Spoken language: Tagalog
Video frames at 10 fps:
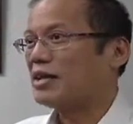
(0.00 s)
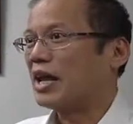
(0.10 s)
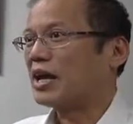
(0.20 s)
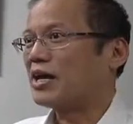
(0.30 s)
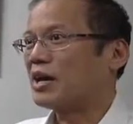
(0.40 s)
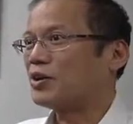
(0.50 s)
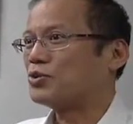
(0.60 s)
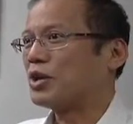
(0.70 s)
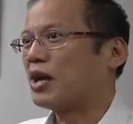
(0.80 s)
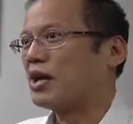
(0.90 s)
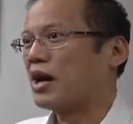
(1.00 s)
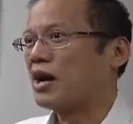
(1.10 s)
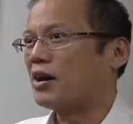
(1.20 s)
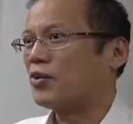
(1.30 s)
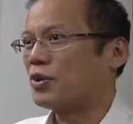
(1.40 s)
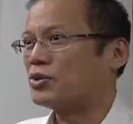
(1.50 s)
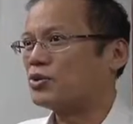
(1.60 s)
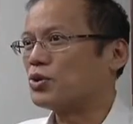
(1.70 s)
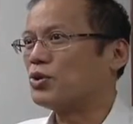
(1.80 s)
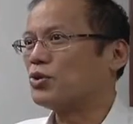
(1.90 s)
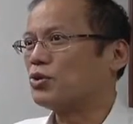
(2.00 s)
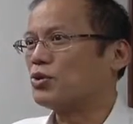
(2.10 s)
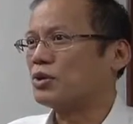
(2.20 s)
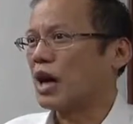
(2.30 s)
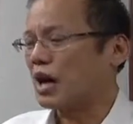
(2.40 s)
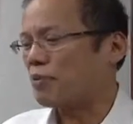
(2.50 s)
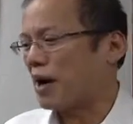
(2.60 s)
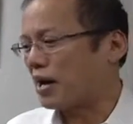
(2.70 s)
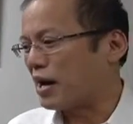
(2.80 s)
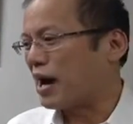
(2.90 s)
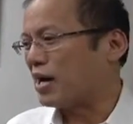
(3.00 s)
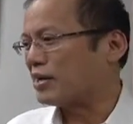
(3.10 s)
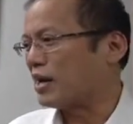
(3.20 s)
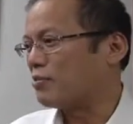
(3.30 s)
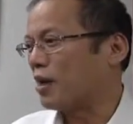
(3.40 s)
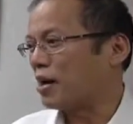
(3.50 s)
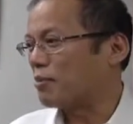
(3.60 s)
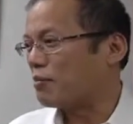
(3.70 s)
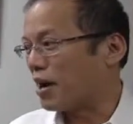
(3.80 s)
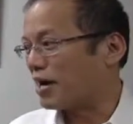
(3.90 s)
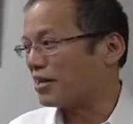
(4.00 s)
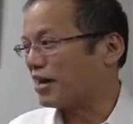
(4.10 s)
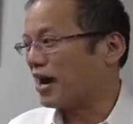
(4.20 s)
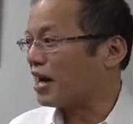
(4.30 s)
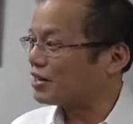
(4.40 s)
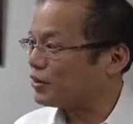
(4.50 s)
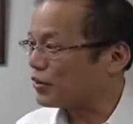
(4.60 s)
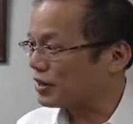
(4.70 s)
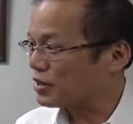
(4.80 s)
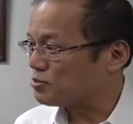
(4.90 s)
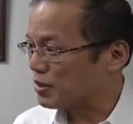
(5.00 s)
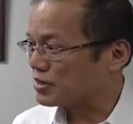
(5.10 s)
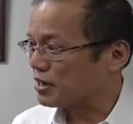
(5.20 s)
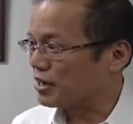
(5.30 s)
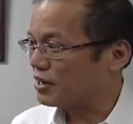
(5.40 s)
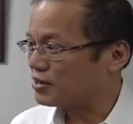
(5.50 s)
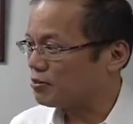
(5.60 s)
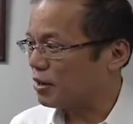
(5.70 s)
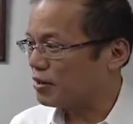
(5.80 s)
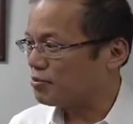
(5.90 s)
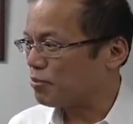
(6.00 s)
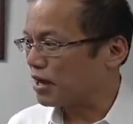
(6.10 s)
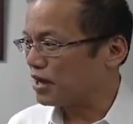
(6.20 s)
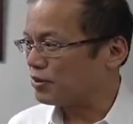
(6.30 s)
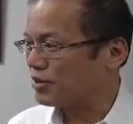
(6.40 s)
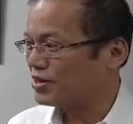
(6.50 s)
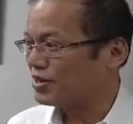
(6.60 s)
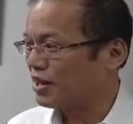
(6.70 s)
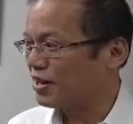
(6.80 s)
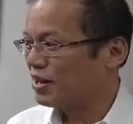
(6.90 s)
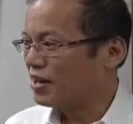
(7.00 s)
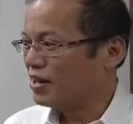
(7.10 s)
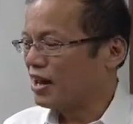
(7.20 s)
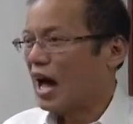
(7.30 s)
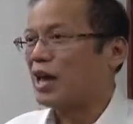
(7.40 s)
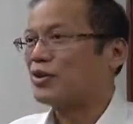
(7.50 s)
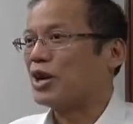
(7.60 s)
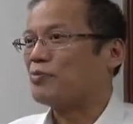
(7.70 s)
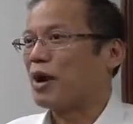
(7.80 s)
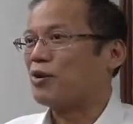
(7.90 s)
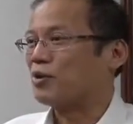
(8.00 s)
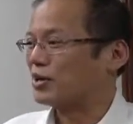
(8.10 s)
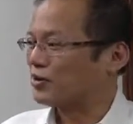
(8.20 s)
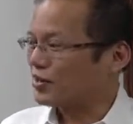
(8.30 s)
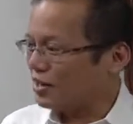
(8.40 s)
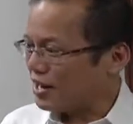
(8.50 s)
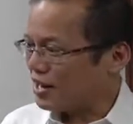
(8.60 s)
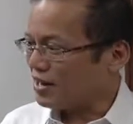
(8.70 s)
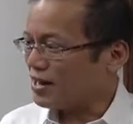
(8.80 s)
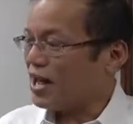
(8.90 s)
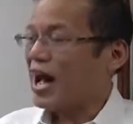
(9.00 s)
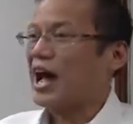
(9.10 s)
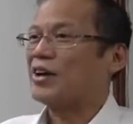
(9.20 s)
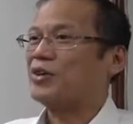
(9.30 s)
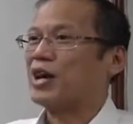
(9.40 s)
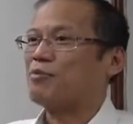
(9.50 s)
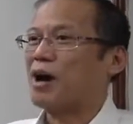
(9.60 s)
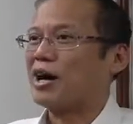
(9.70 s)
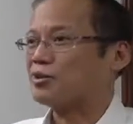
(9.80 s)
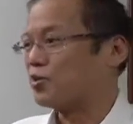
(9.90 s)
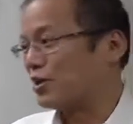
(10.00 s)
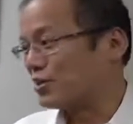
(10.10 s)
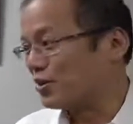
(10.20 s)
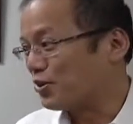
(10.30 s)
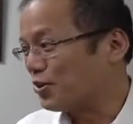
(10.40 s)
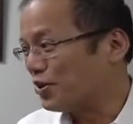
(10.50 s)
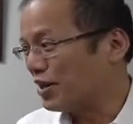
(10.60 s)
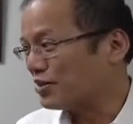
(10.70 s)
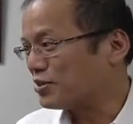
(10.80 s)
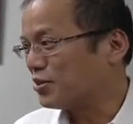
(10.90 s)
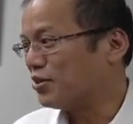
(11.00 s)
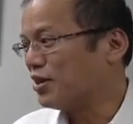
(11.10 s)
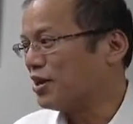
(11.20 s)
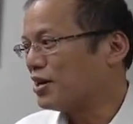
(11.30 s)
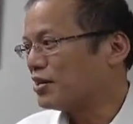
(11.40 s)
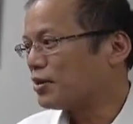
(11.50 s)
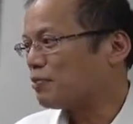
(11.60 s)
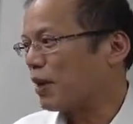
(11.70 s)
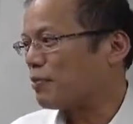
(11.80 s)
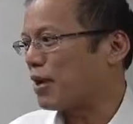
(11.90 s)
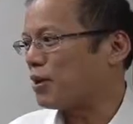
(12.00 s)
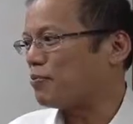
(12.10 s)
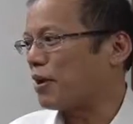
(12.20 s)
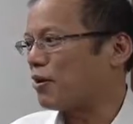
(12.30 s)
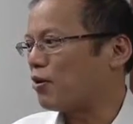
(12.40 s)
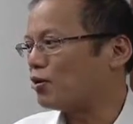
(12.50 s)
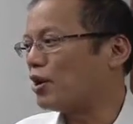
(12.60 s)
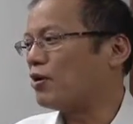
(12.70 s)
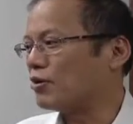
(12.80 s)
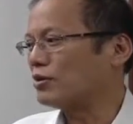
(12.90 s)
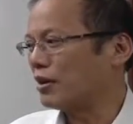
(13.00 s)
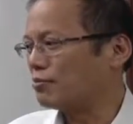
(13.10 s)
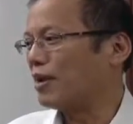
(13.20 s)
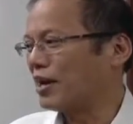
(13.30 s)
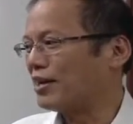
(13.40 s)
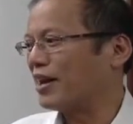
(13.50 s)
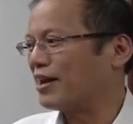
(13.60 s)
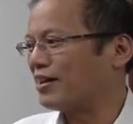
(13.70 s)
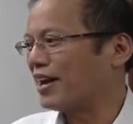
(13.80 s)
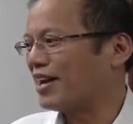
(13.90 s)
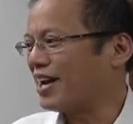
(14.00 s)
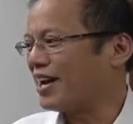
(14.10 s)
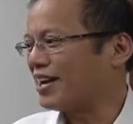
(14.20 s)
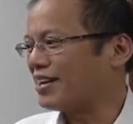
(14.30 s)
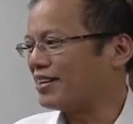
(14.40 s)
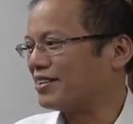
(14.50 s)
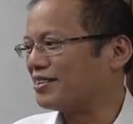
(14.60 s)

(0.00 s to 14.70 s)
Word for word: talaga nagkaroon sila na question kung pangalagaan nila mga kababayan nila adequately, especially sa in Bali, Indonesia ayaw nila maulit yan. Ayaw nila makasuhan siguro ulit. So, pag meron pang konting-konting balita, ito kailangan,